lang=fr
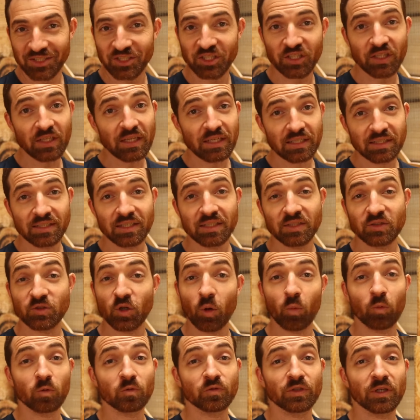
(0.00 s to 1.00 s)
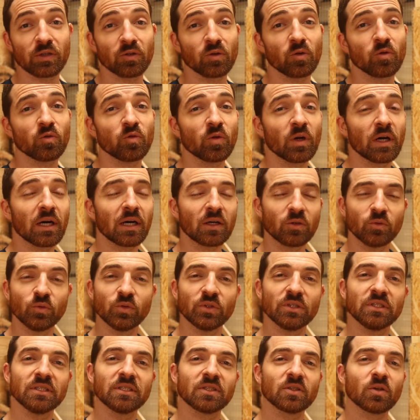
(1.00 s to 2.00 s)
S'il existe, comme on vient de le voir,
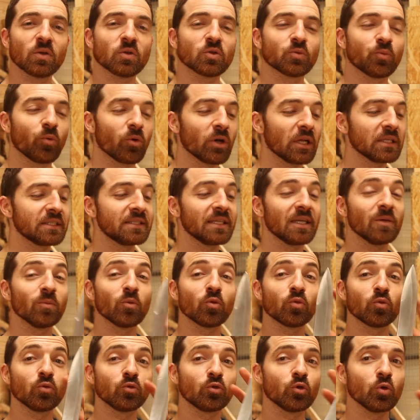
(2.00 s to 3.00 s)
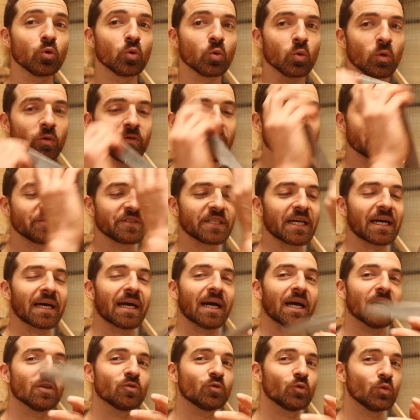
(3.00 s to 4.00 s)
une distance pour laquelle mon couteau va faire
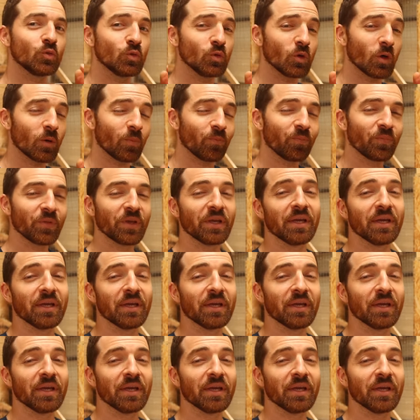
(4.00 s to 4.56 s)
un tour,